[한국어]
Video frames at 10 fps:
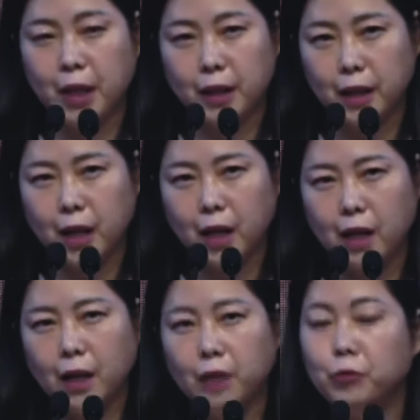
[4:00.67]
바란다
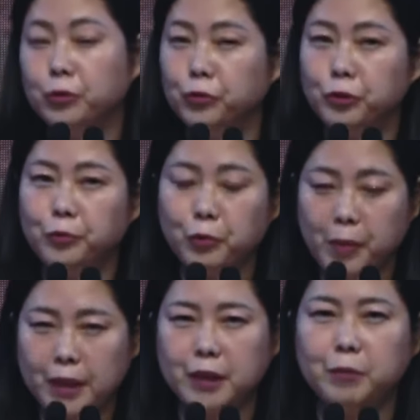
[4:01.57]
하고 주님도
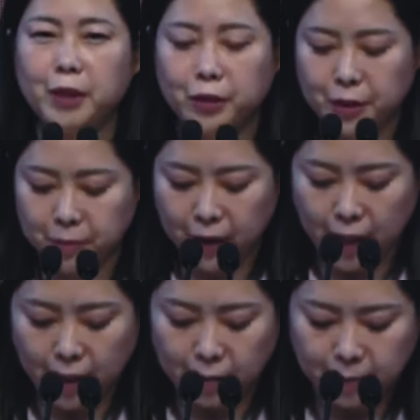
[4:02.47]

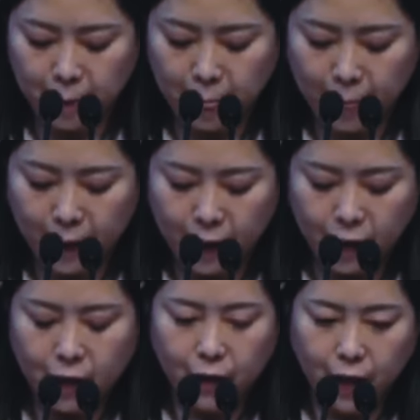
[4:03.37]
말씀하셨습니다.
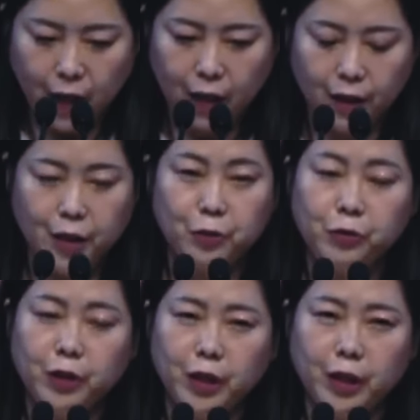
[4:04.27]
네,
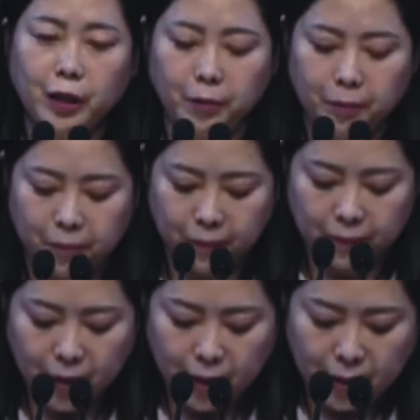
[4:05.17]
예수님,
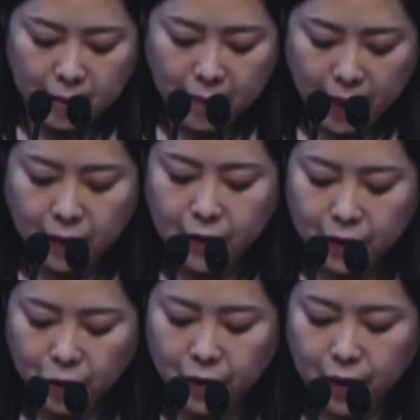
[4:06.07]

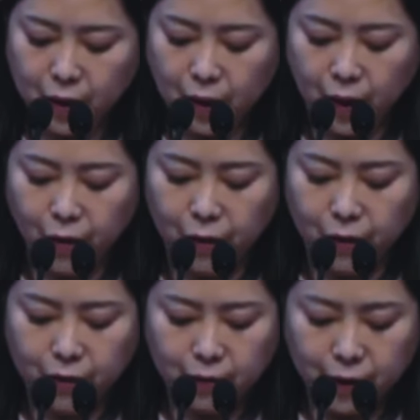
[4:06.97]
반드시
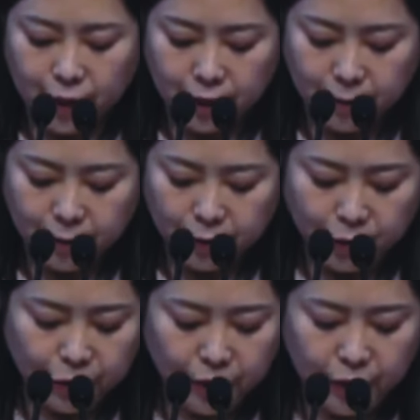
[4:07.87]
전할게요.
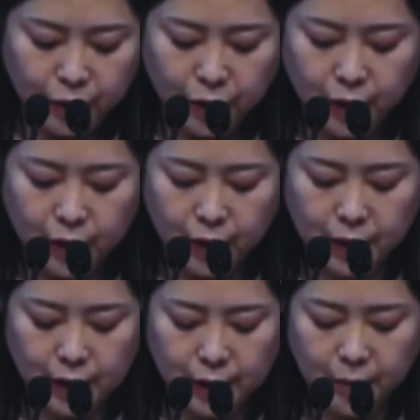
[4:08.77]
입술로 짓는 죄를
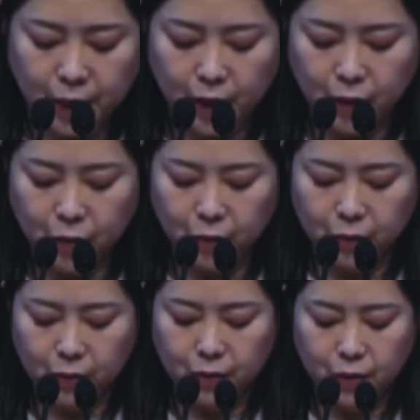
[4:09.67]
짓지
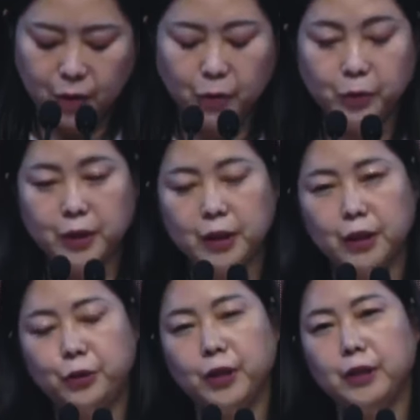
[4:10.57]
말라고
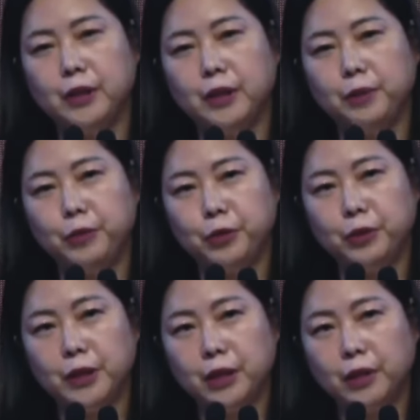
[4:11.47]
혹시 죄를
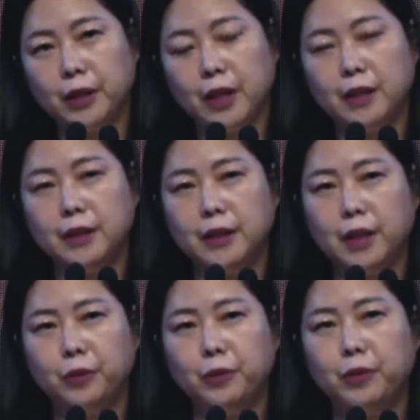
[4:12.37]
입술로 지었다
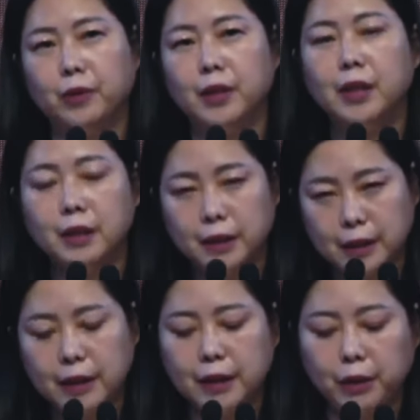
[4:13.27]
할지라도
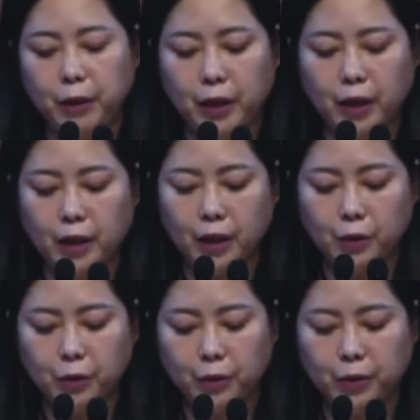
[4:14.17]
즉시
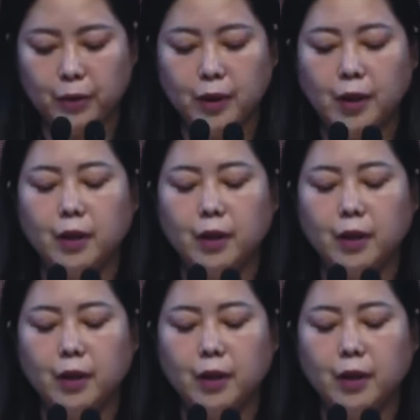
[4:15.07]
회개하라고